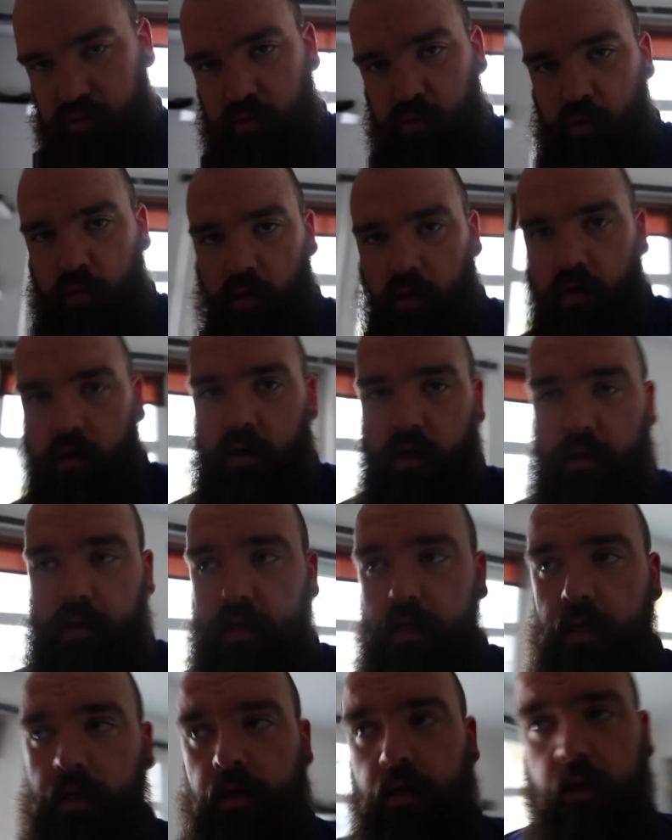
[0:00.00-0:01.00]
Jo,
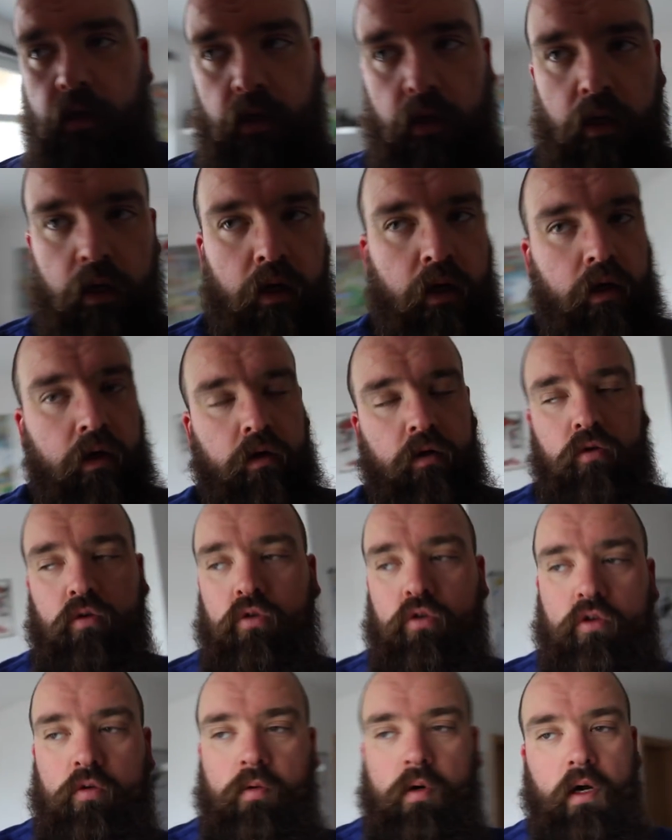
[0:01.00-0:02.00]

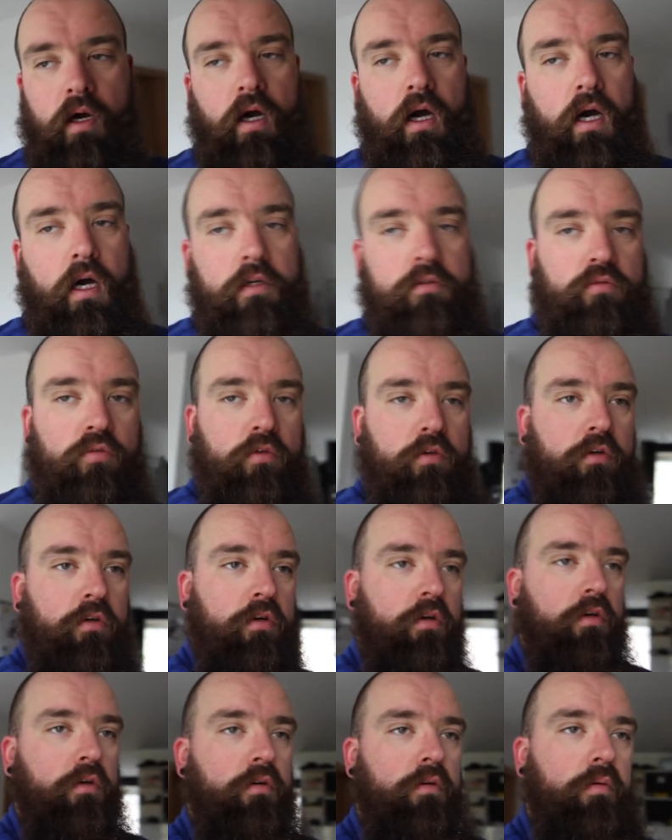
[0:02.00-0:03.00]
nicht überragend,
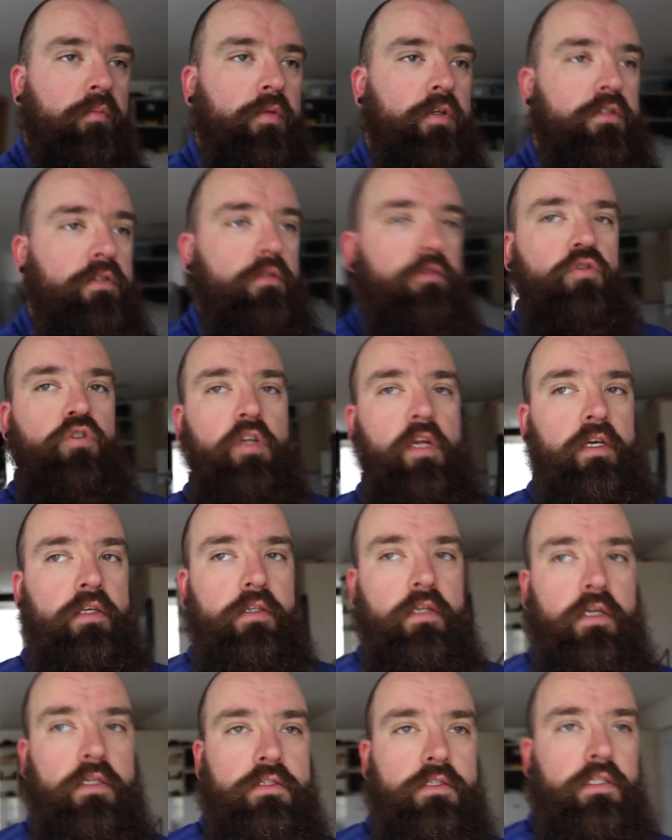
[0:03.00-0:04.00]
auch äh, ein bisschen
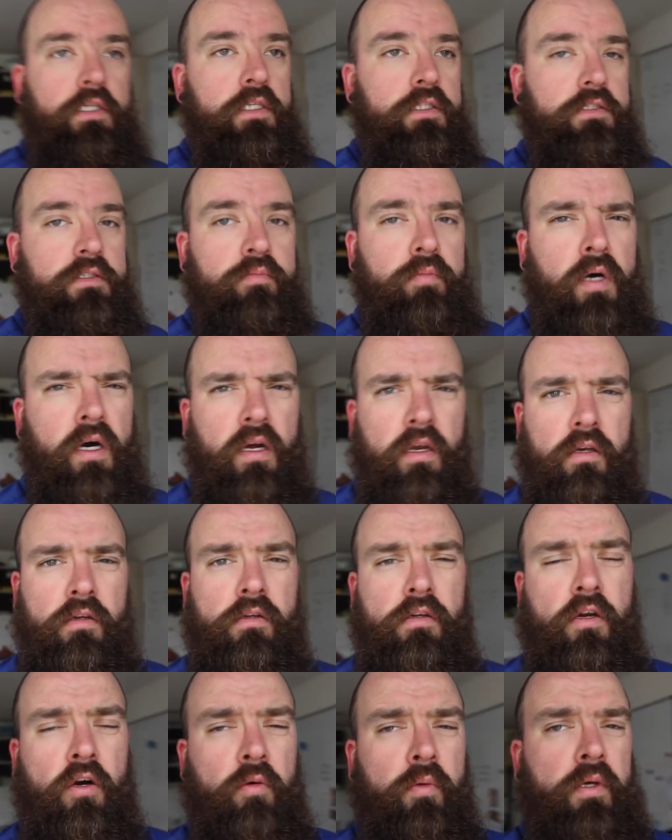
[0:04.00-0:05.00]
schlechter als die letzten
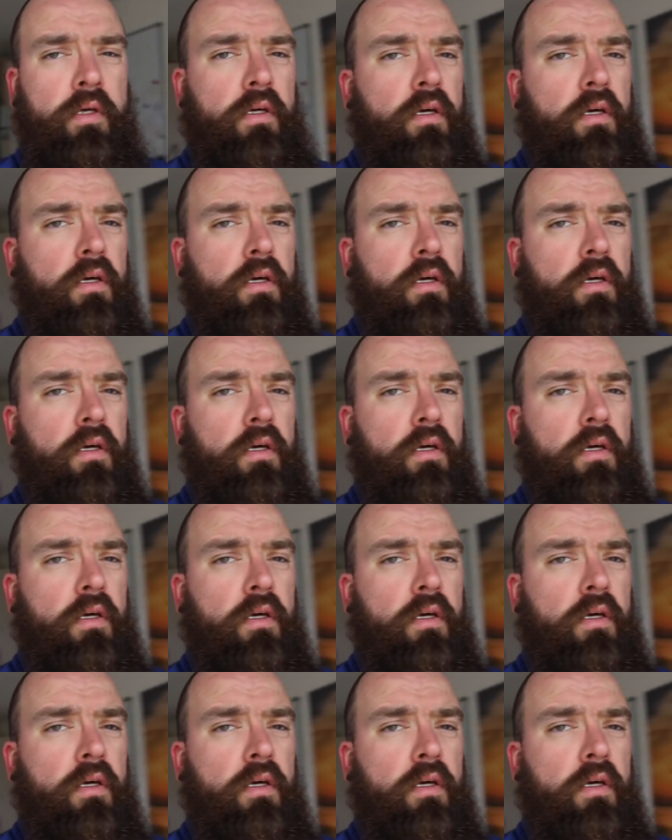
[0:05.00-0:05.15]
Male, glaube ich.